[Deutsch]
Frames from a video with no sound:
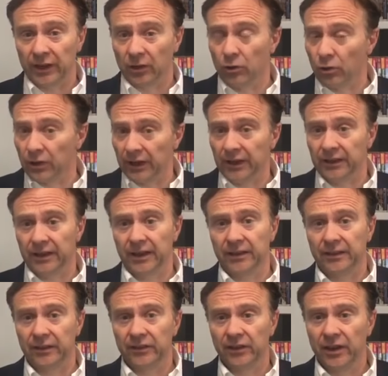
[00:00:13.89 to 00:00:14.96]
Konkret geht
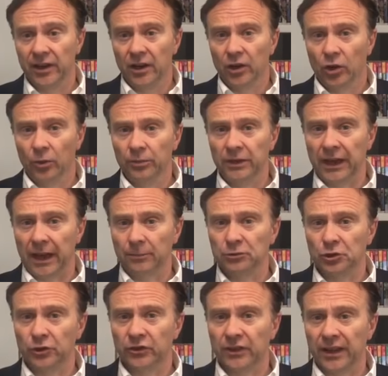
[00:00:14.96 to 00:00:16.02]
es um die
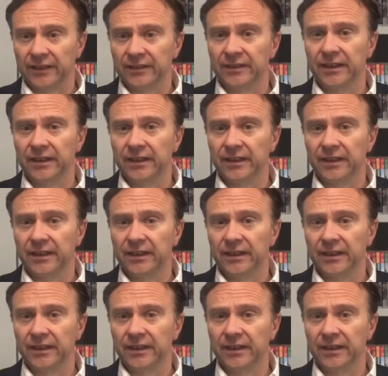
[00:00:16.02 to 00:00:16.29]
Abschlussklassen,